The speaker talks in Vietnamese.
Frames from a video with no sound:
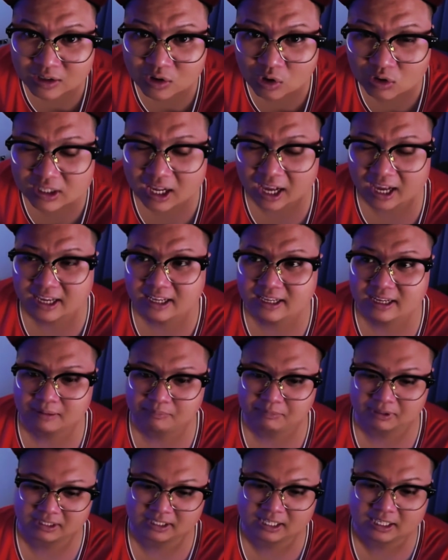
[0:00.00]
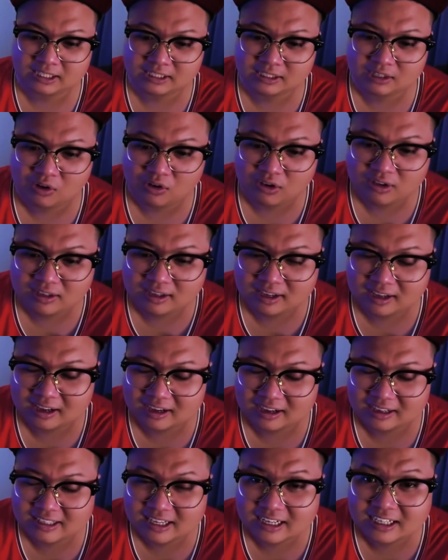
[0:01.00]
có thể à, mình kết nối uh,
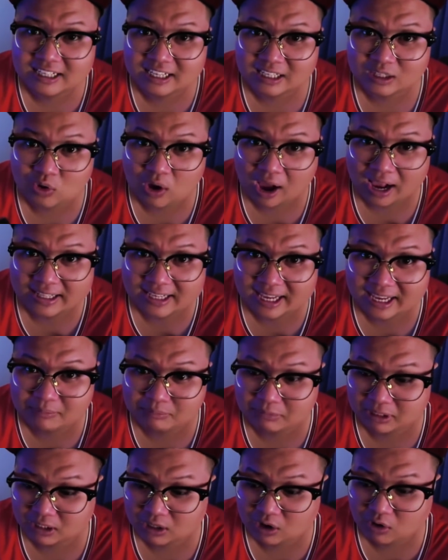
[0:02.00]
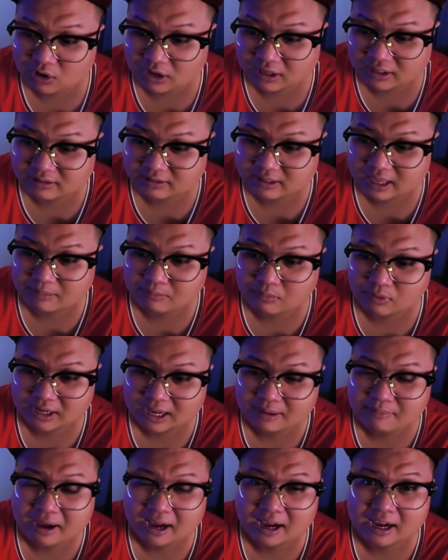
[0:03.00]
với cái điện thoại này mình coi thêm một
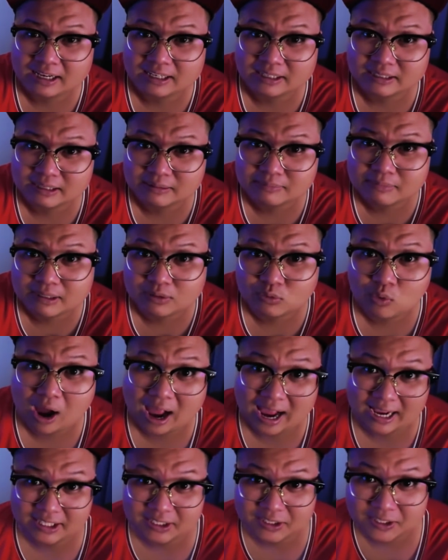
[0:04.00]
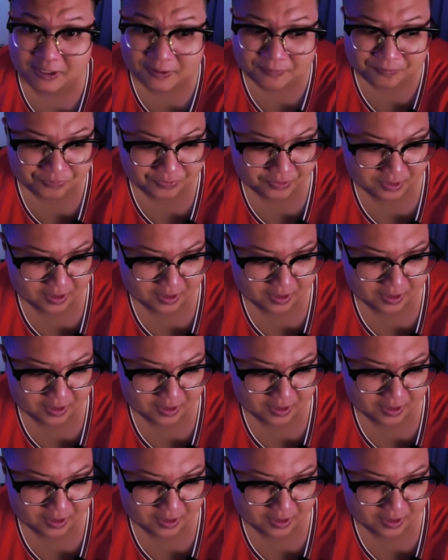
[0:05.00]
cái màn hình ở bên ngoài nữa